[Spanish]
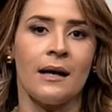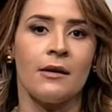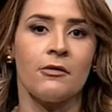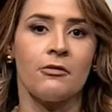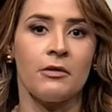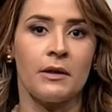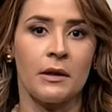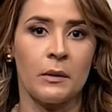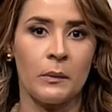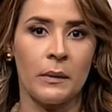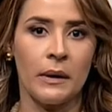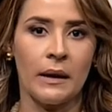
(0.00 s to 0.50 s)

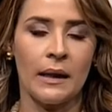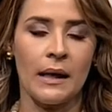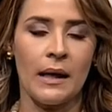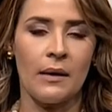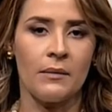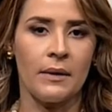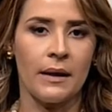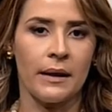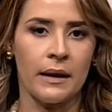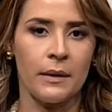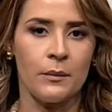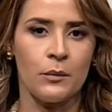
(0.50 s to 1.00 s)
Fermín.
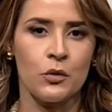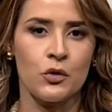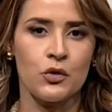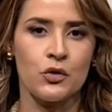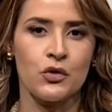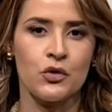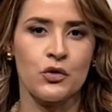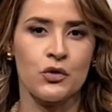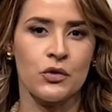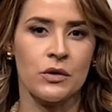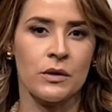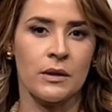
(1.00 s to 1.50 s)

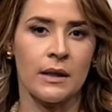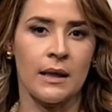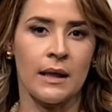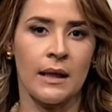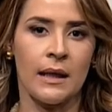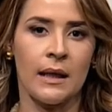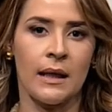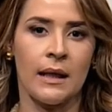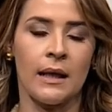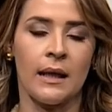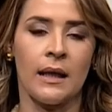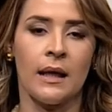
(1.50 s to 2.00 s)
Hablaremos
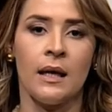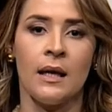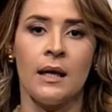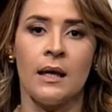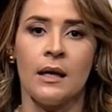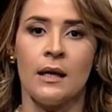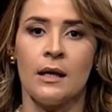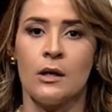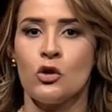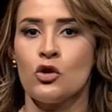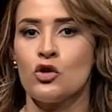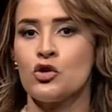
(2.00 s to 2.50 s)
de
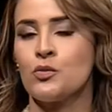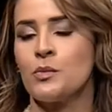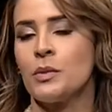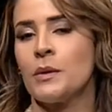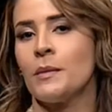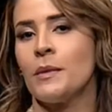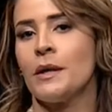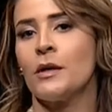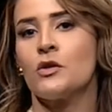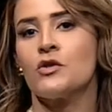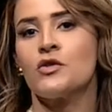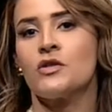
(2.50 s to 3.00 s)
los
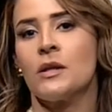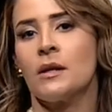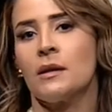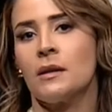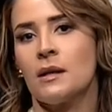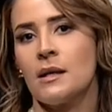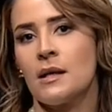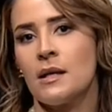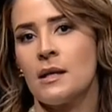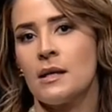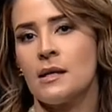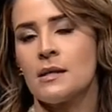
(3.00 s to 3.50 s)
primeros 100
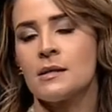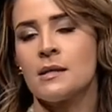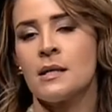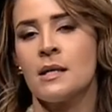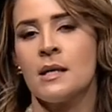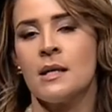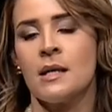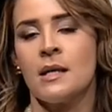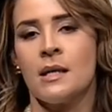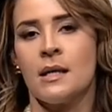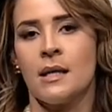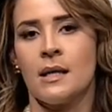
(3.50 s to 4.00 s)
días
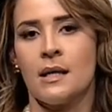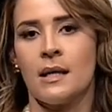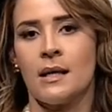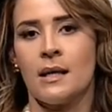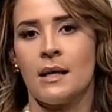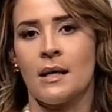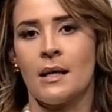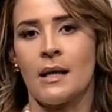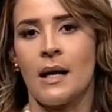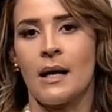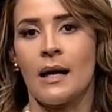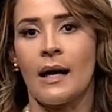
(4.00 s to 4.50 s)

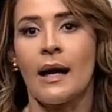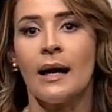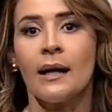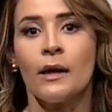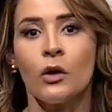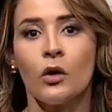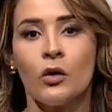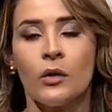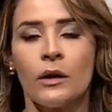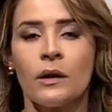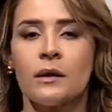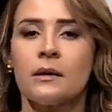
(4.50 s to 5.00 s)
eh, a
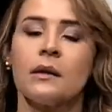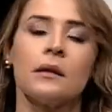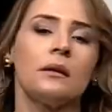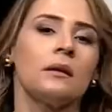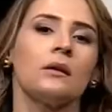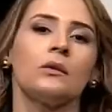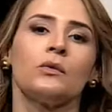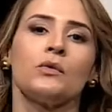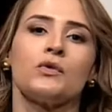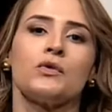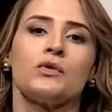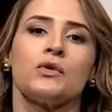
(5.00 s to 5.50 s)
cargo de esta
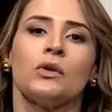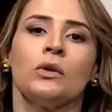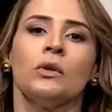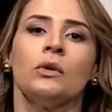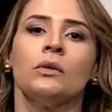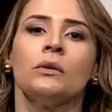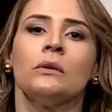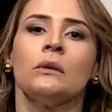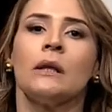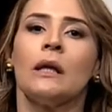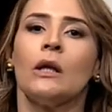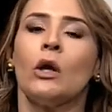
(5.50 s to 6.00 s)

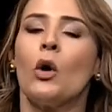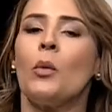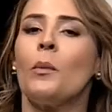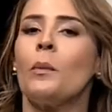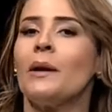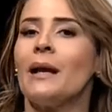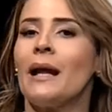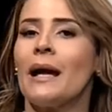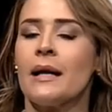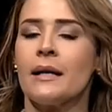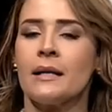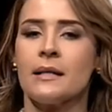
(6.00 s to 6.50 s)
institución, de los
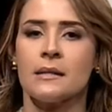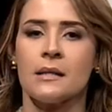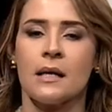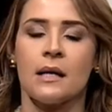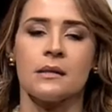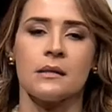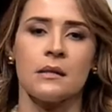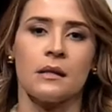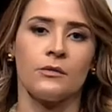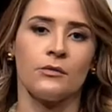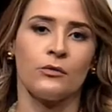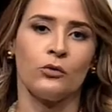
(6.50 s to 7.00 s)
planes
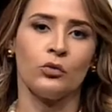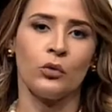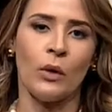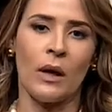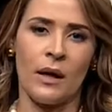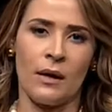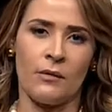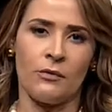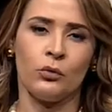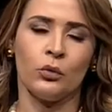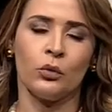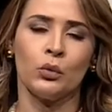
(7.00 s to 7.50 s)
a,
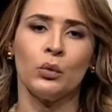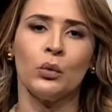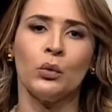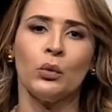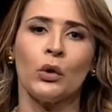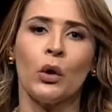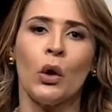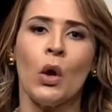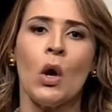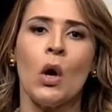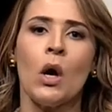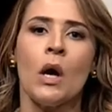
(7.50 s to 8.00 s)
a
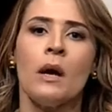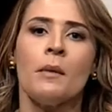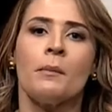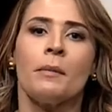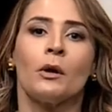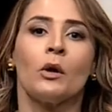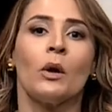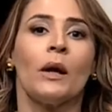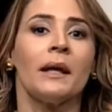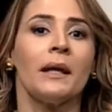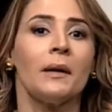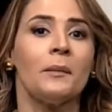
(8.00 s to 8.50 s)
futuro,
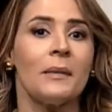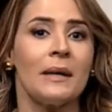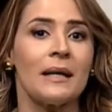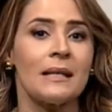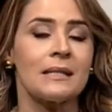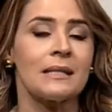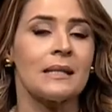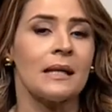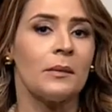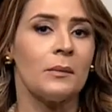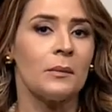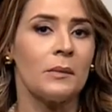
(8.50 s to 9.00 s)
pero
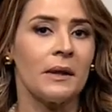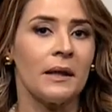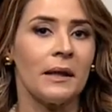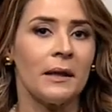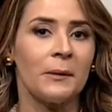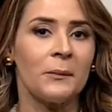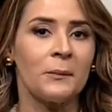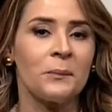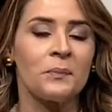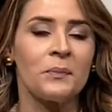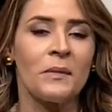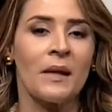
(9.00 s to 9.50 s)
además
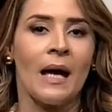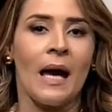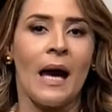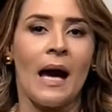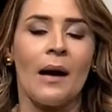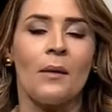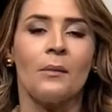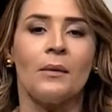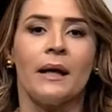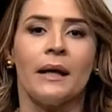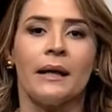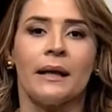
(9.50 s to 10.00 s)
también
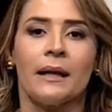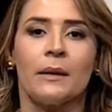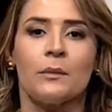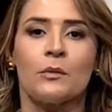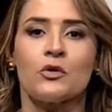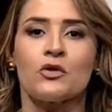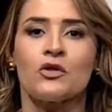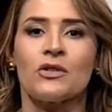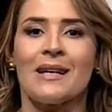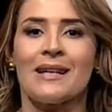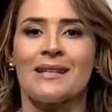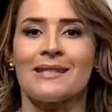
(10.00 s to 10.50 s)

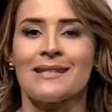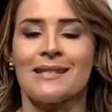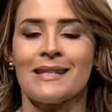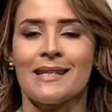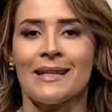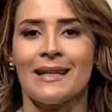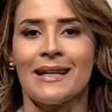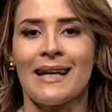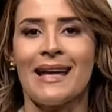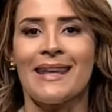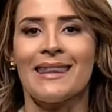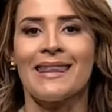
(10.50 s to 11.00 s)
hablaremos
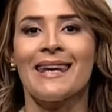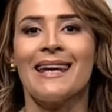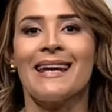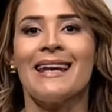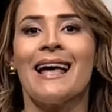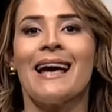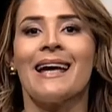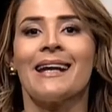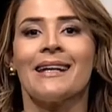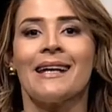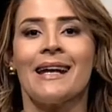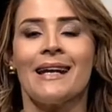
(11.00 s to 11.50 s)
acerca de
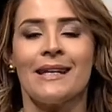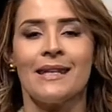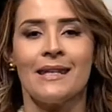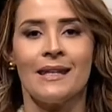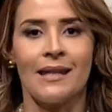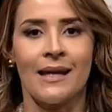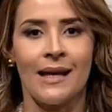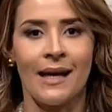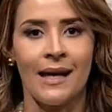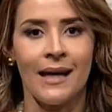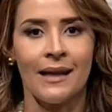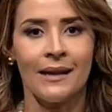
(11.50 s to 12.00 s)
la
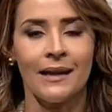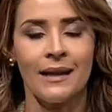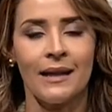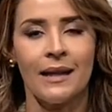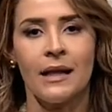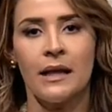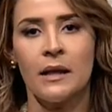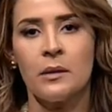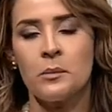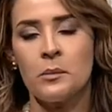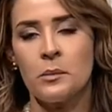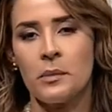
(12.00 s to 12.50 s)
realidad y
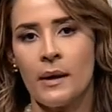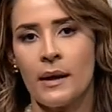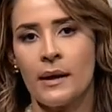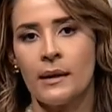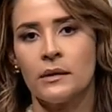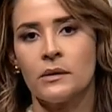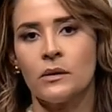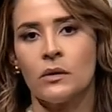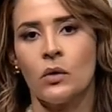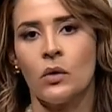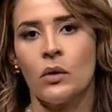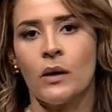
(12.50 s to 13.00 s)
el
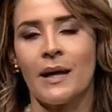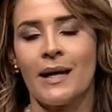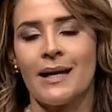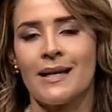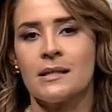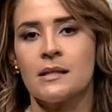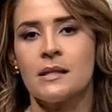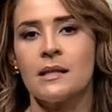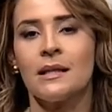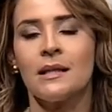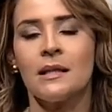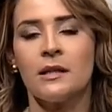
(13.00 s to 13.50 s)
impacto que ha
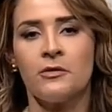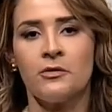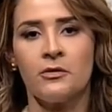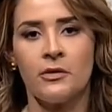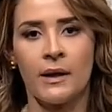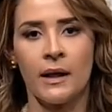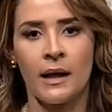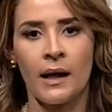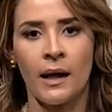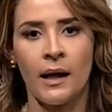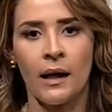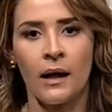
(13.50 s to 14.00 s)

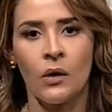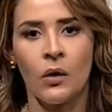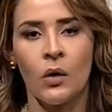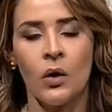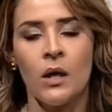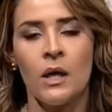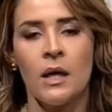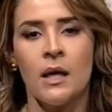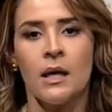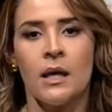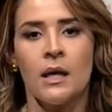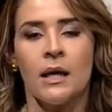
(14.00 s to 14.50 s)
significado
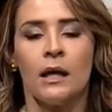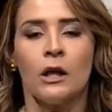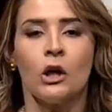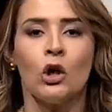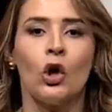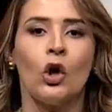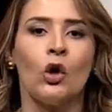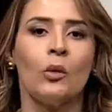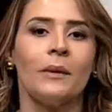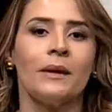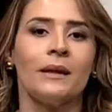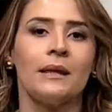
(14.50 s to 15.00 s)
el
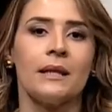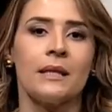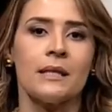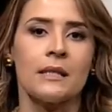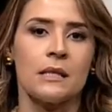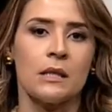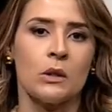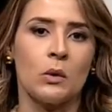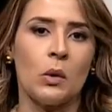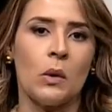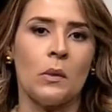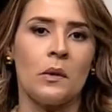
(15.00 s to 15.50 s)

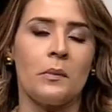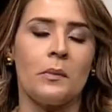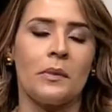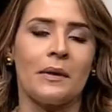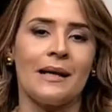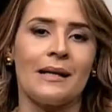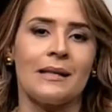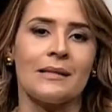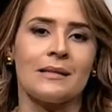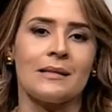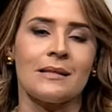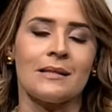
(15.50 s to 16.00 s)
COVID-19
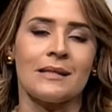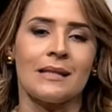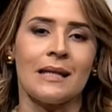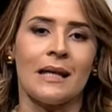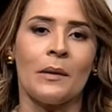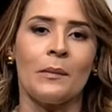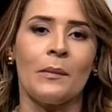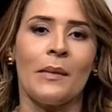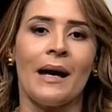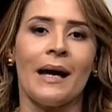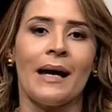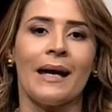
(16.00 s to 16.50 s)
para el
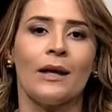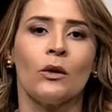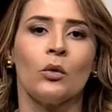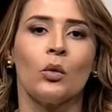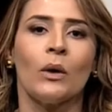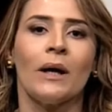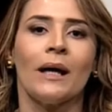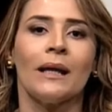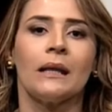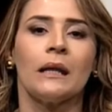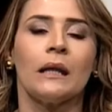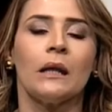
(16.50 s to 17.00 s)
sistema
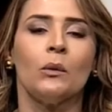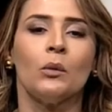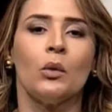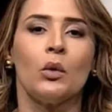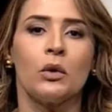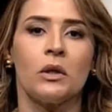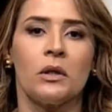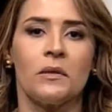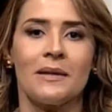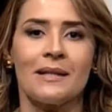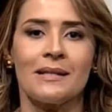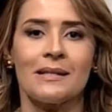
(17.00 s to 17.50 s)
educativo
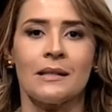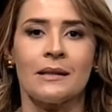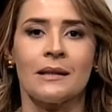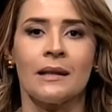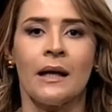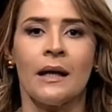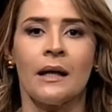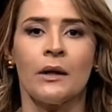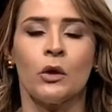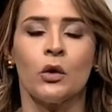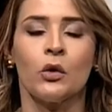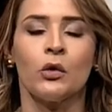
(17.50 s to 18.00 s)

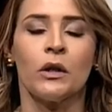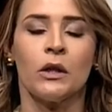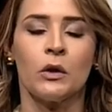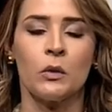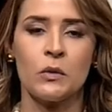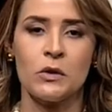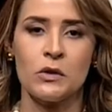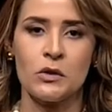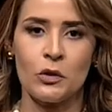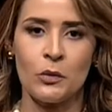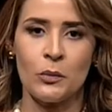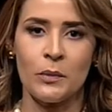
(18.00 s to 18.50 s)
universitario de
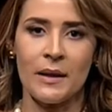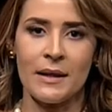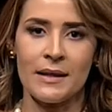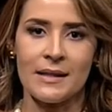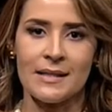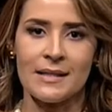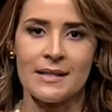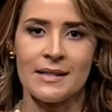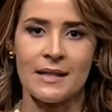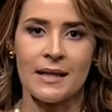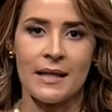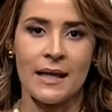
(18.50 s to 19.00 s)
nuestro
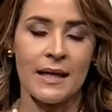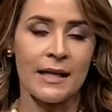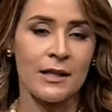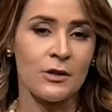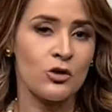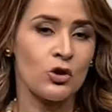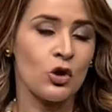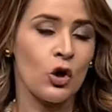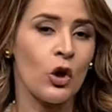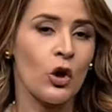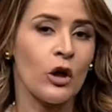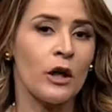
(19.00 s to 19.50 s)
país.
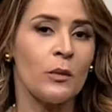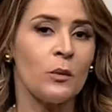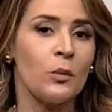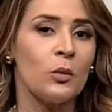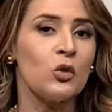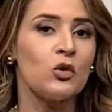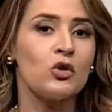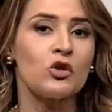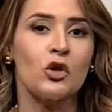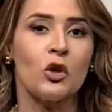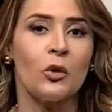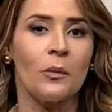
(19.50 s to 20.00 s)
Esto y
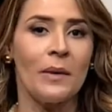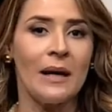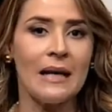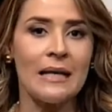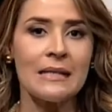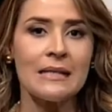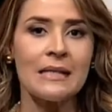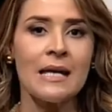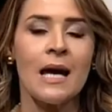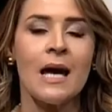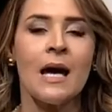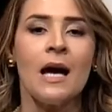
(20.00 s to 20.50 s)
mucho
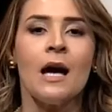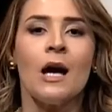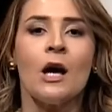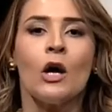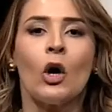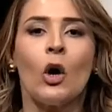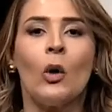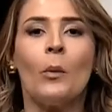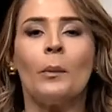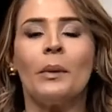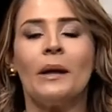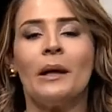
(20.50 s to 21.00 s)
más
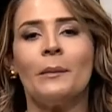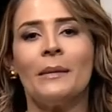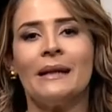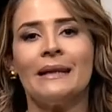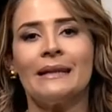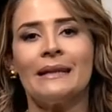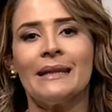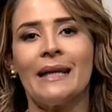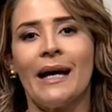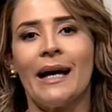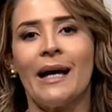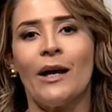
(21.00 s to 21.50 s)

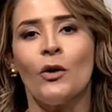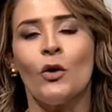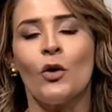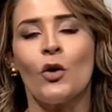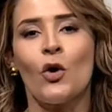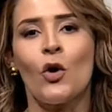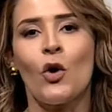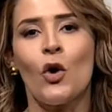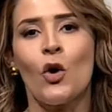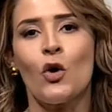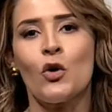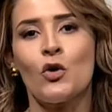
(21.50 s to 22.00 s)

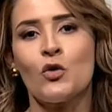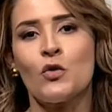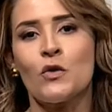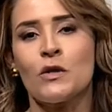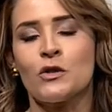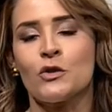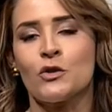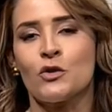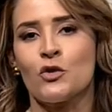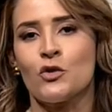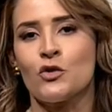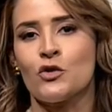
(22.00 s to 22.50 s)
complementado con
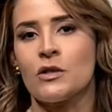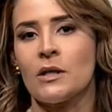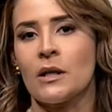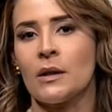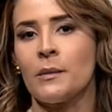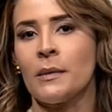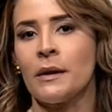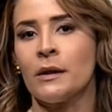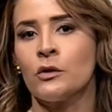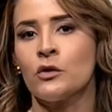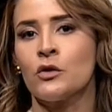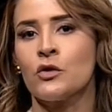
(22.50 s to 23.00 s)
nuestros
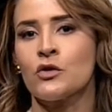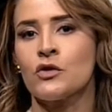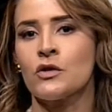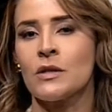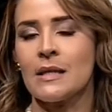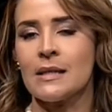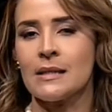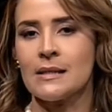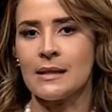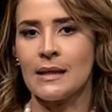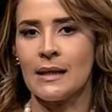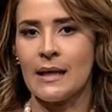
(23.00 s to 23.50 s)
segmentos
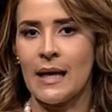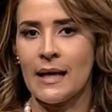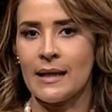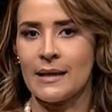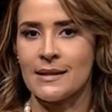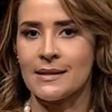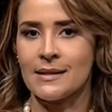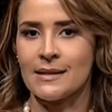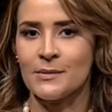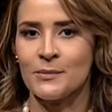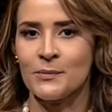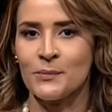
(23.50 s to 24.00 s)

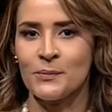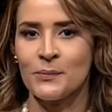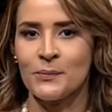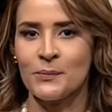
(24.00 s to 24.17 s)
estelares.